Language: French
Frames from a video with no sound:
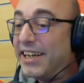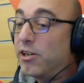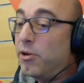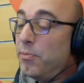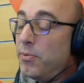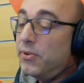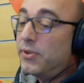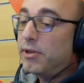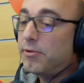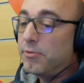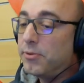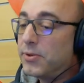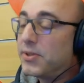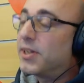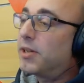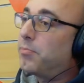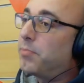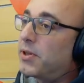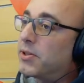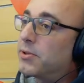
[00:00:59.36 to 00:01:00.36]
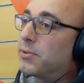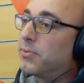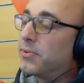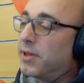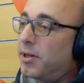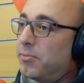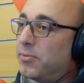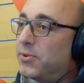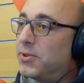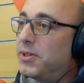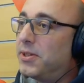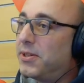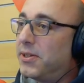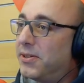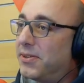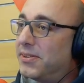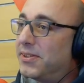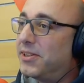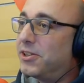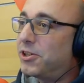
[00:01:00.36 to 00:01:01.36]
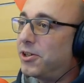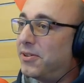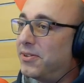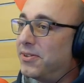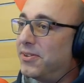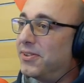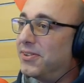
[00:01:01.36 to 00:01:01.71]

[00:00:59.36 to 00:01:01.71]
et comment t'es venu cette passion de la musique déjà